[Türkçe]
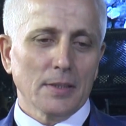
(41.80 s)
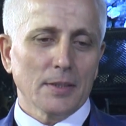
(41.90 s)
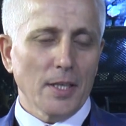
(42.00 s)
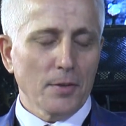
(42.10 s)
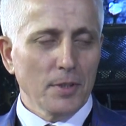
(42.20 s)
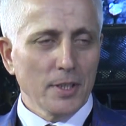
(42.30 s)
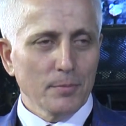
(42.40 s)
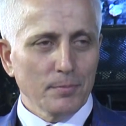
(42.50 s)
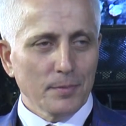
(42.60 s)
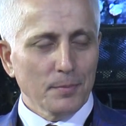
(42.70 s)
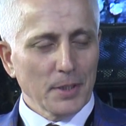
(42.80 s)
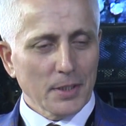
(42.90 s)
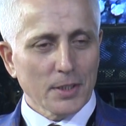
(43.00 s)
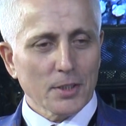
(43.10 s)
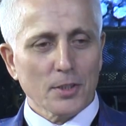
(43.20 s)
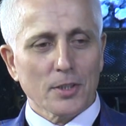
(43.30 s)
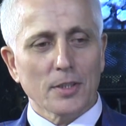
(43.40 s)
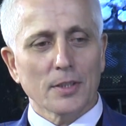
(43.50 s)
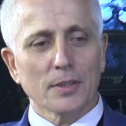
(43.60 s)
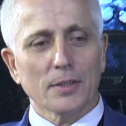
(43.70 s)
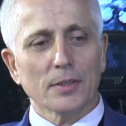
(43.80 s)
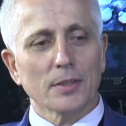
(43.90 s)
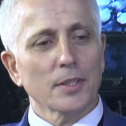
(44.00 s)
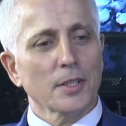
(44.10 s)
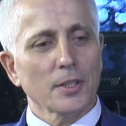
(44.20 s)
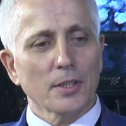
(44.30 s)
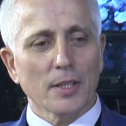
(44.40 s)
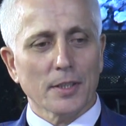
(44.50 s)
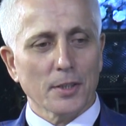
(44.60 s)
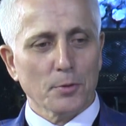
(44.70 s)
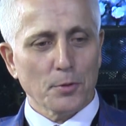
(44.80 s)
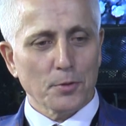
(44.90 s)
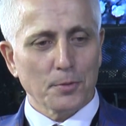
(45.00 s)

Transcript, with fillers: Evliyim. Bir kız, e, iki erkek çocuğum